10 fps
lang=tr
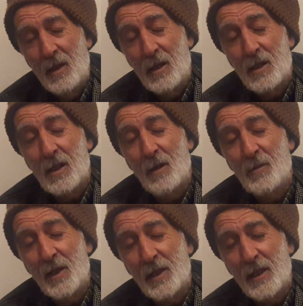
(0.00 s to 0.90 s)

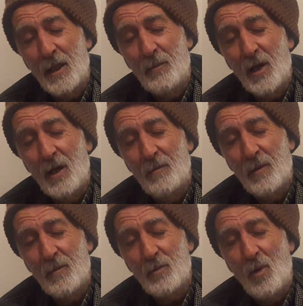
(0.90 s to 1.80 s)
İslamiyet'e de
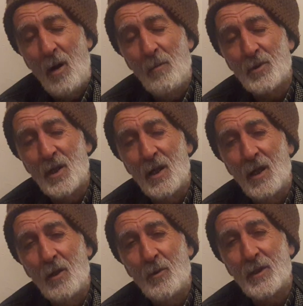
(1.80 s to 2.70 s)
Peygamberimiz Muhammed sallallahu
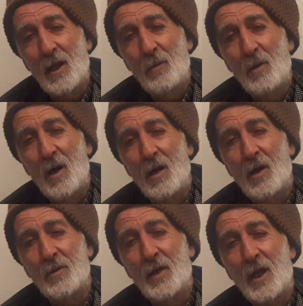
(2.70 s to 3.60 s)
aleyhi ve sellemin
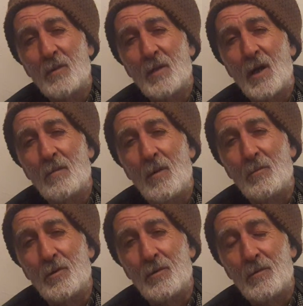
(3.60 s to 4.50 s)
ahlakında kimse kalmamış.